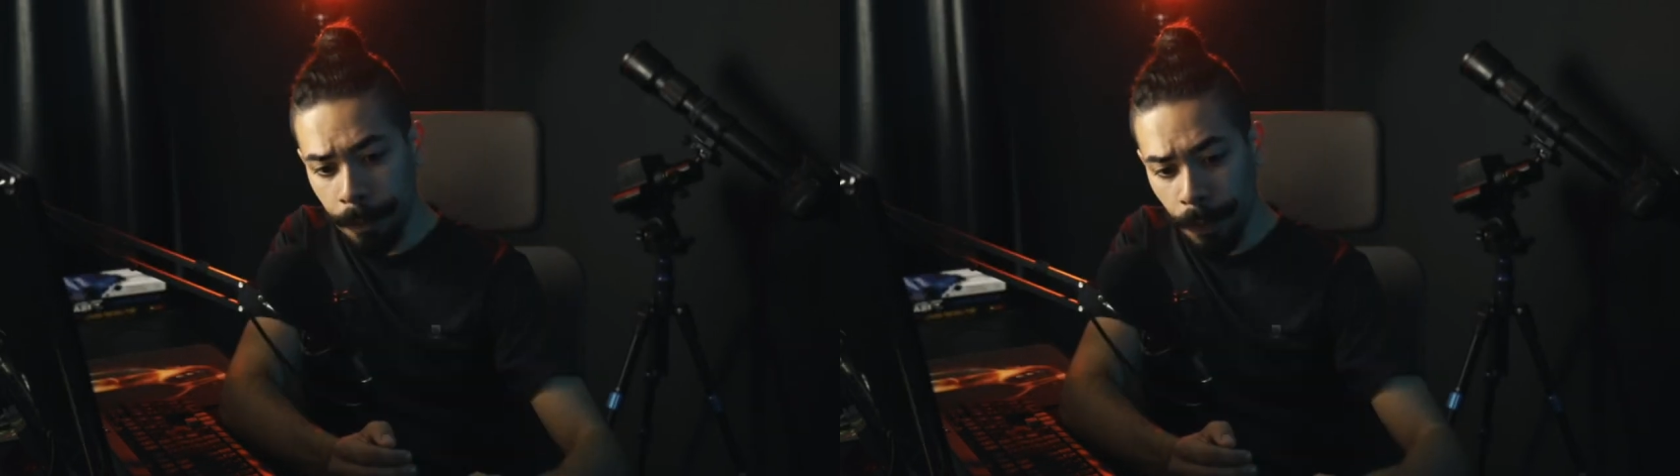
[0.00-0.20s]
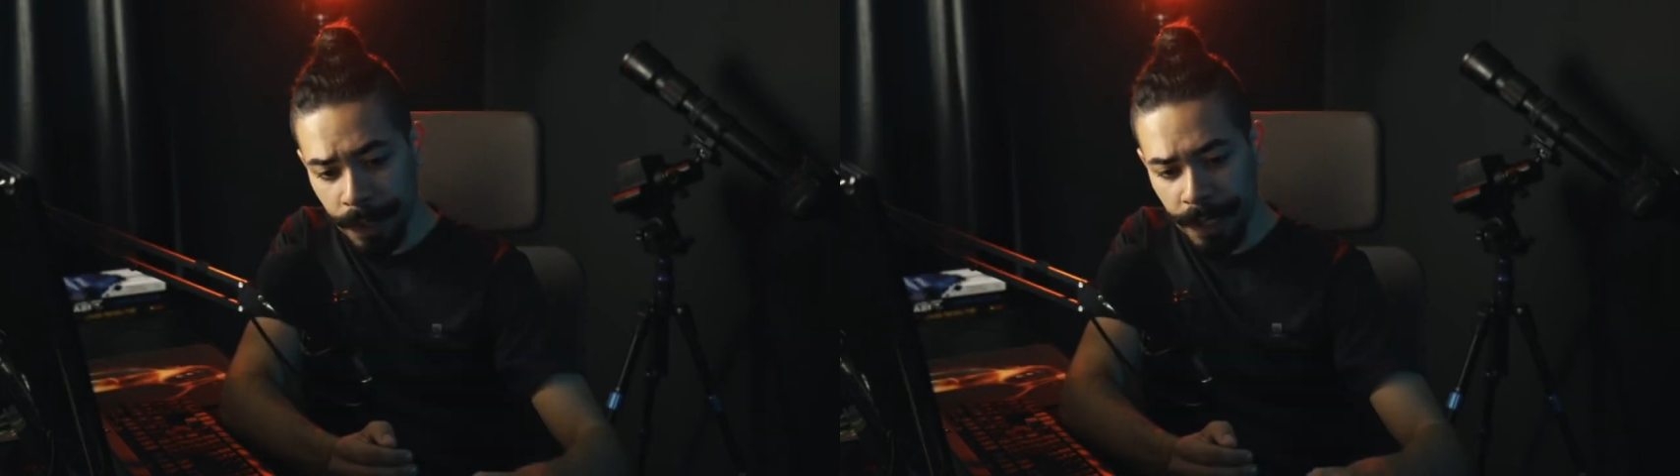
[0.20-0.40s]

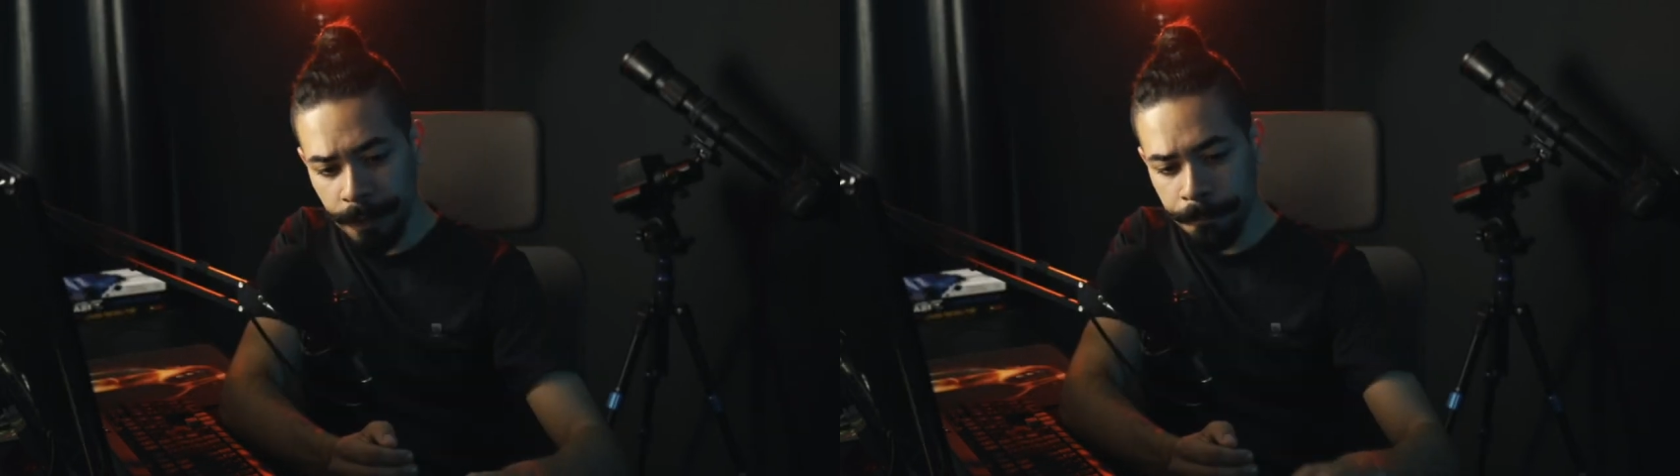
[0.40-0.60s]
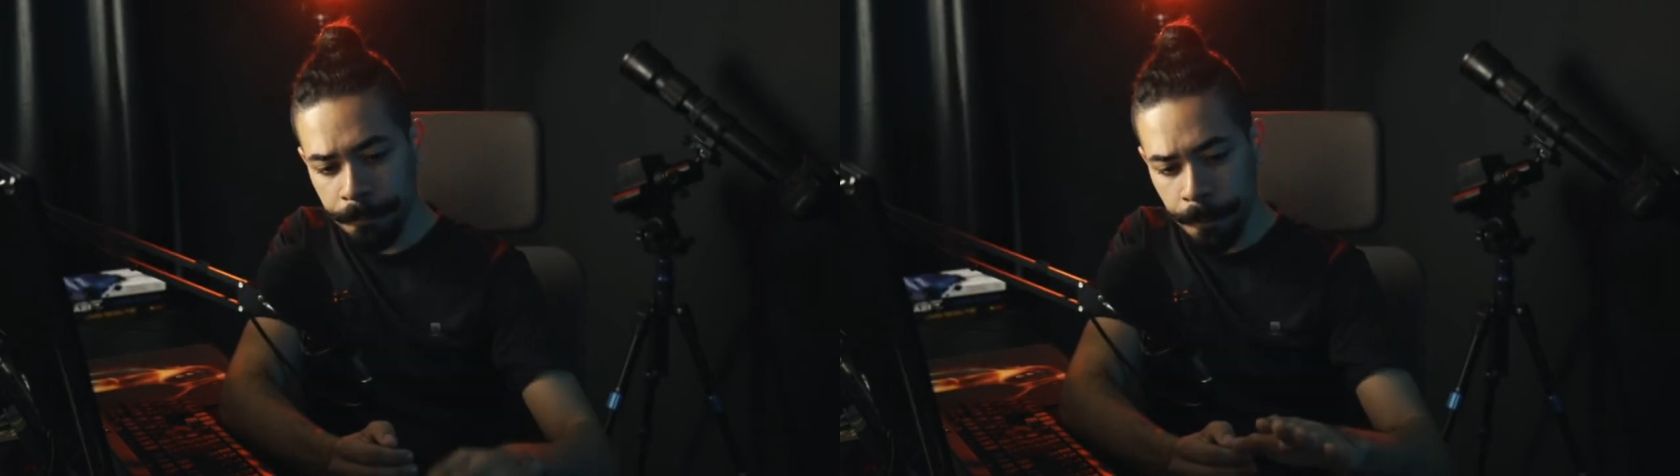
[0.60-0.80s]

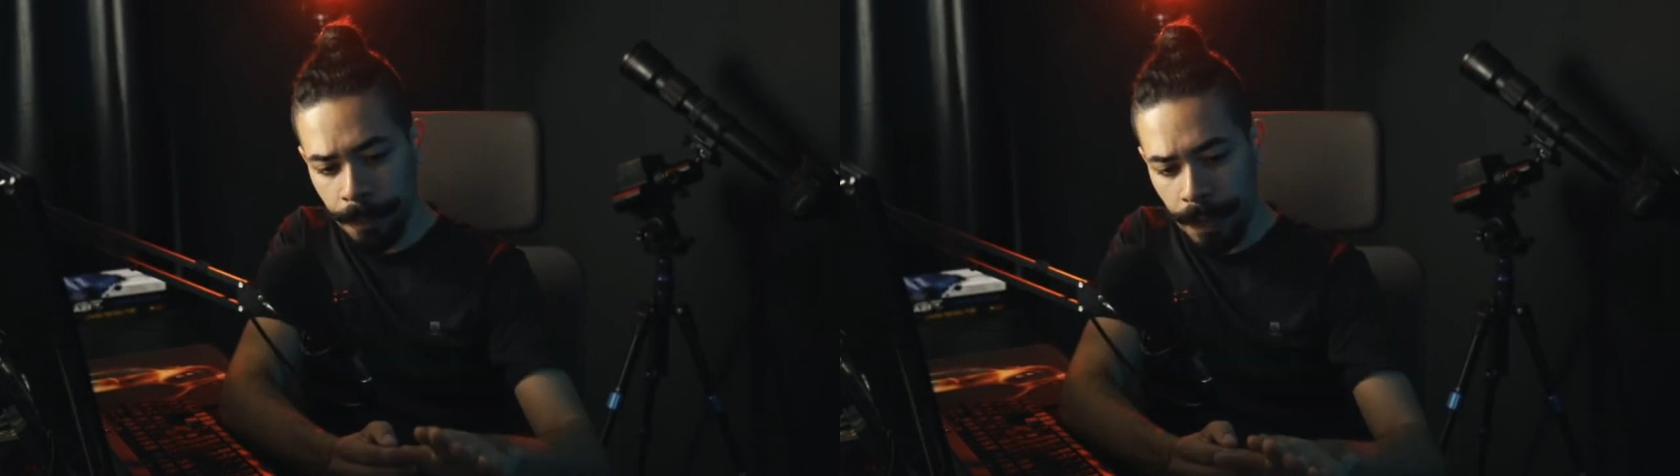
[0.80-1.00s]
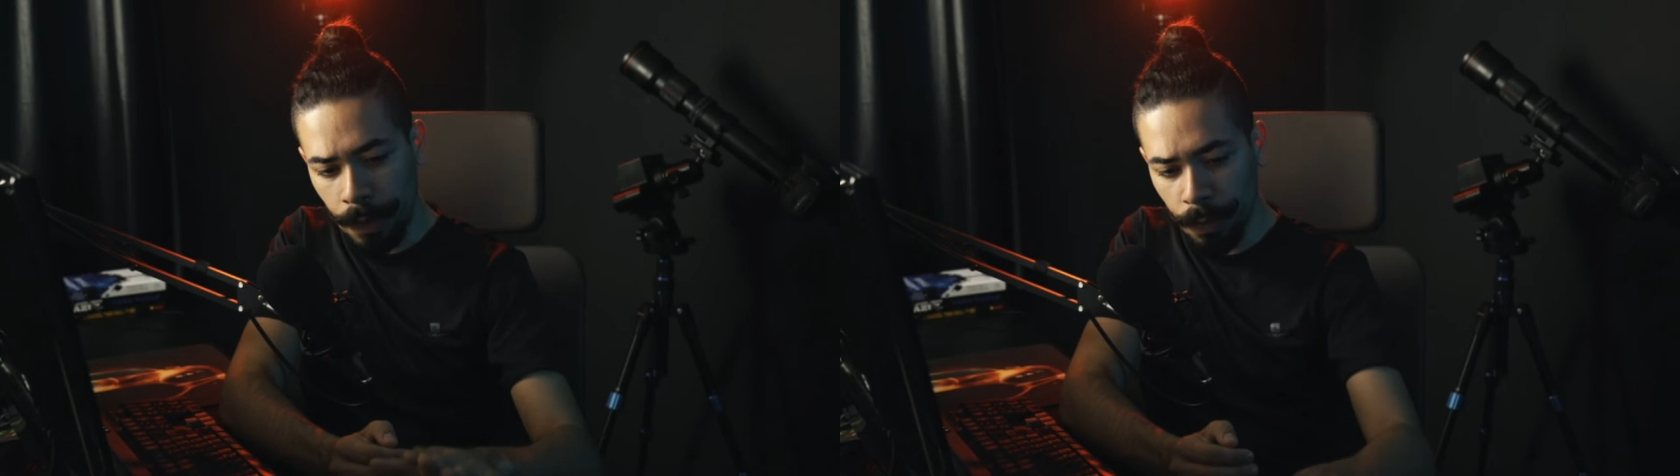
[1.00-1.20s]
Porém,
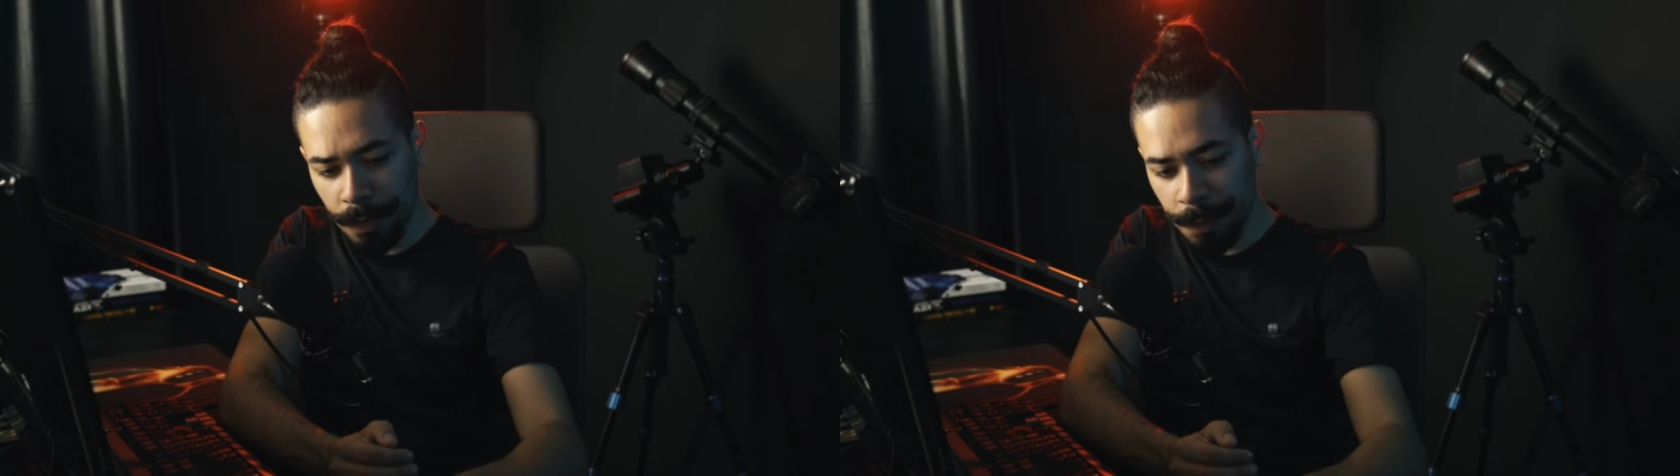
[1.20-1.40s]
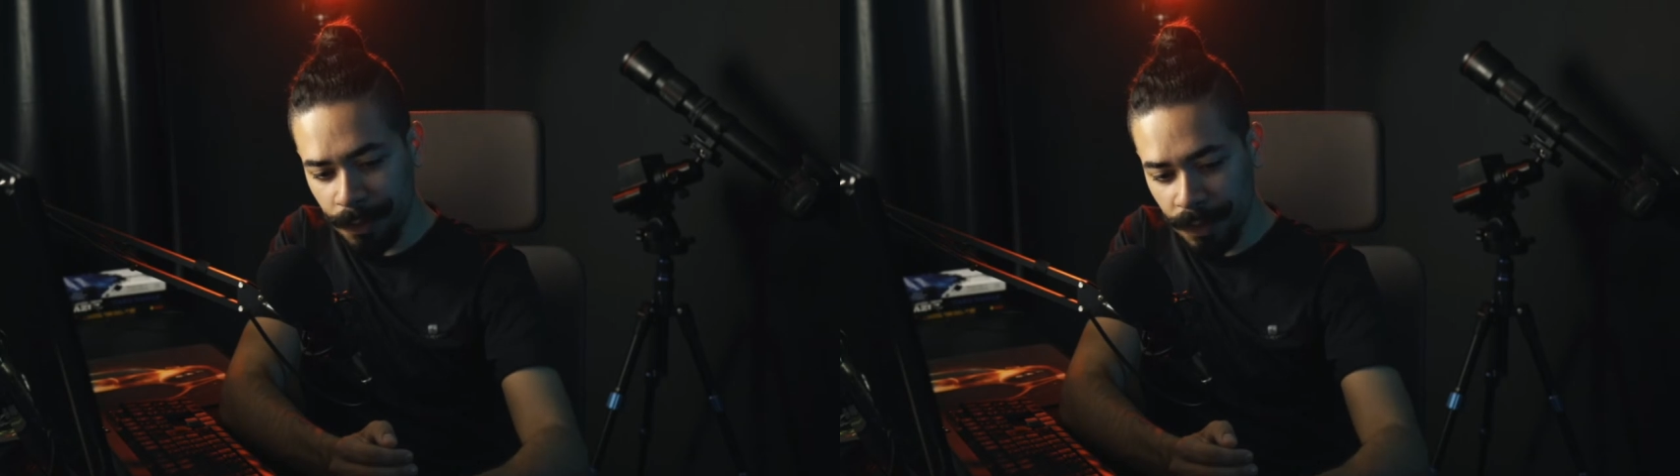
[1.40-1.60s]

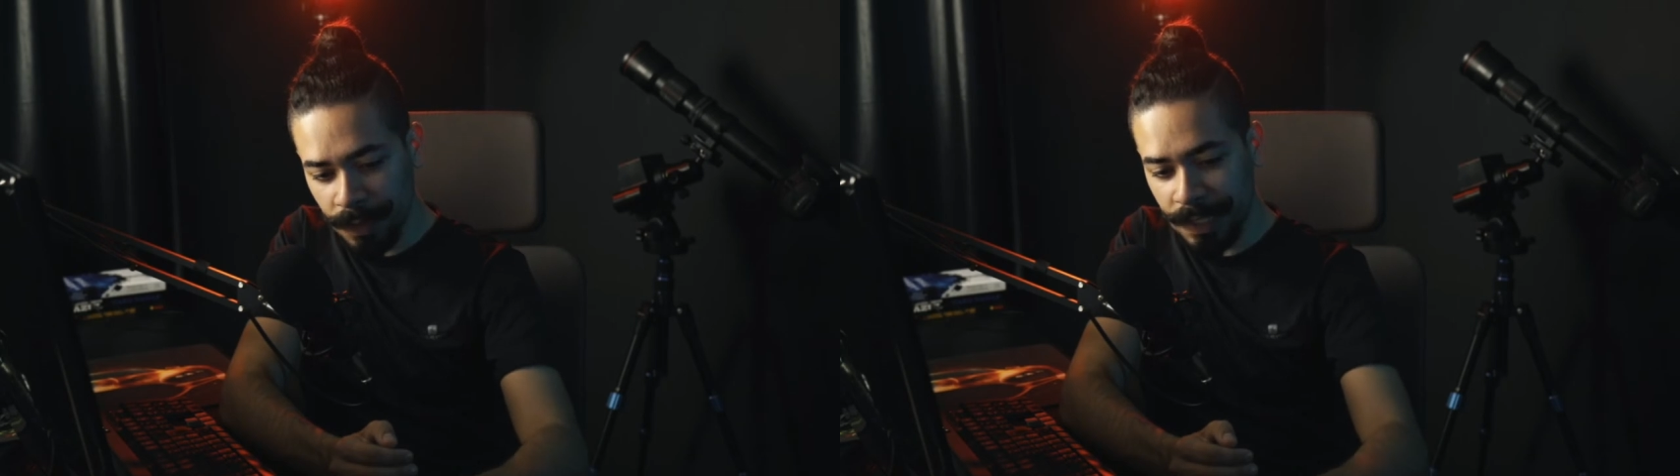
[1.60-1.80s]
algumas pessoas